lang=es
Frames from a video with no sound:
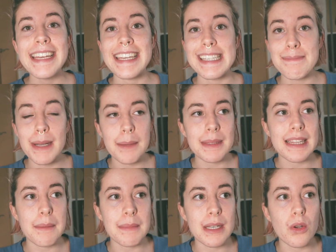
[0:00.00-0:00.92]
Y es para mí
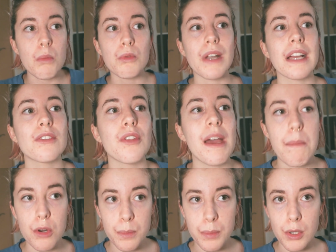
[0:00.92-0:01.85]
también como un acto de
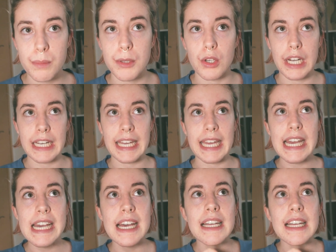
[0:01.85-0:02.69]
amor propio en el que